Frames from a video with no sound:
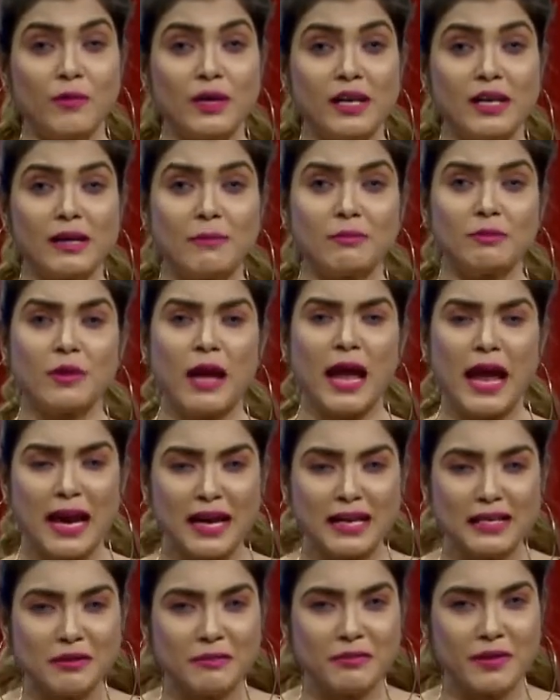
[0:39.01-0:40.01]
ওয়েলকাম টু
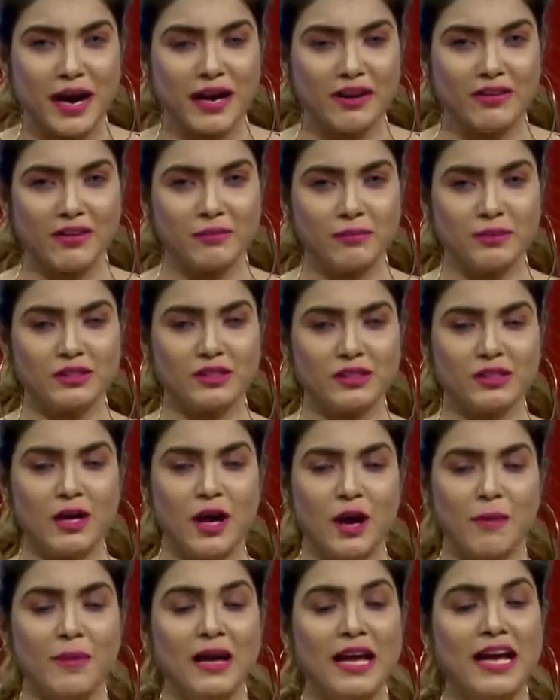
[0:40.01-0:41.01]
অ্যানাদার ব্র্যান্ড এপিসোড
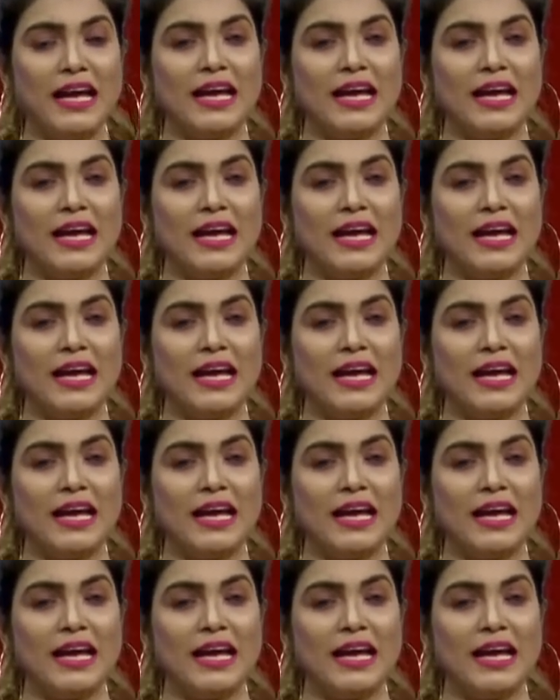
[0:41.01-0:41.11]
অফ